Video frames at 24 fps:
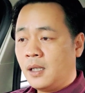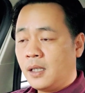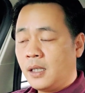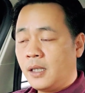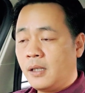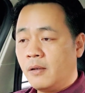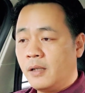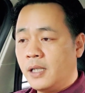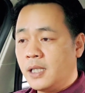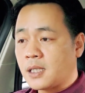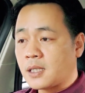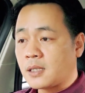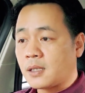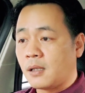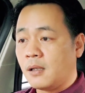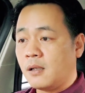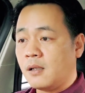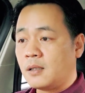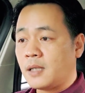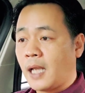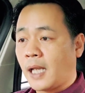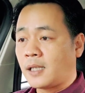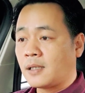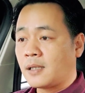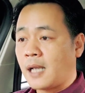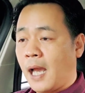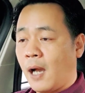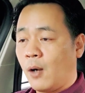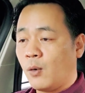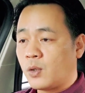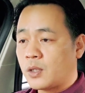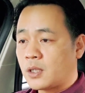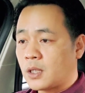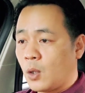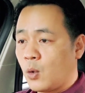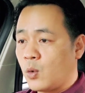dưới sự lãnh
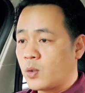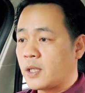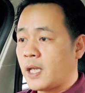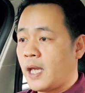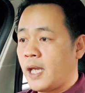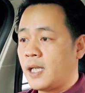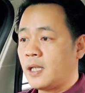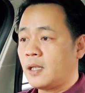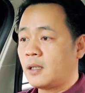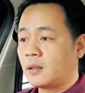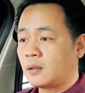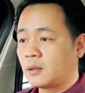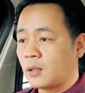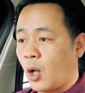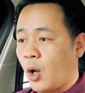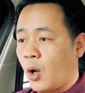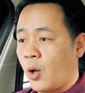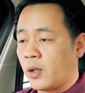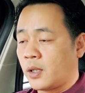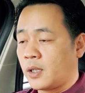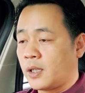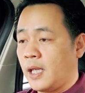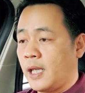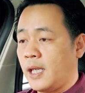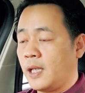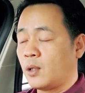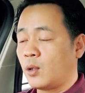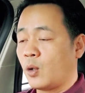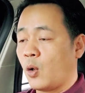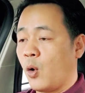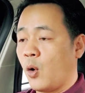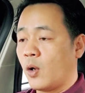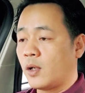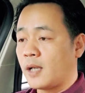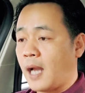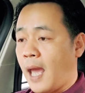đạo sâu sát toàn diện
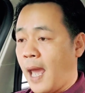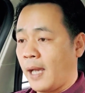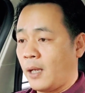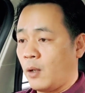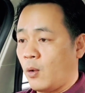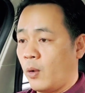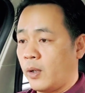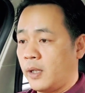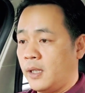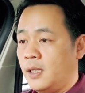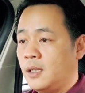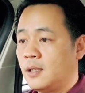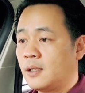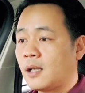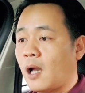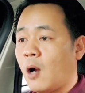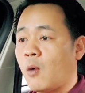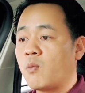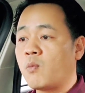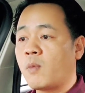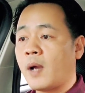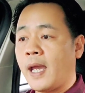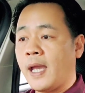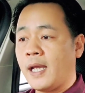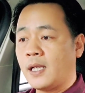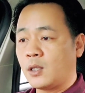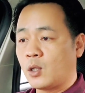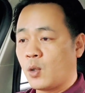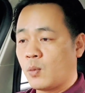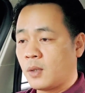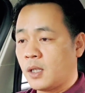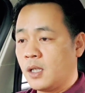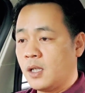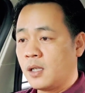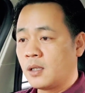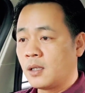của Đảng ủy Công an
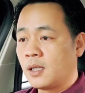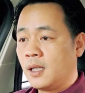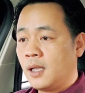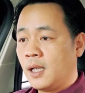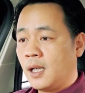Trung ương,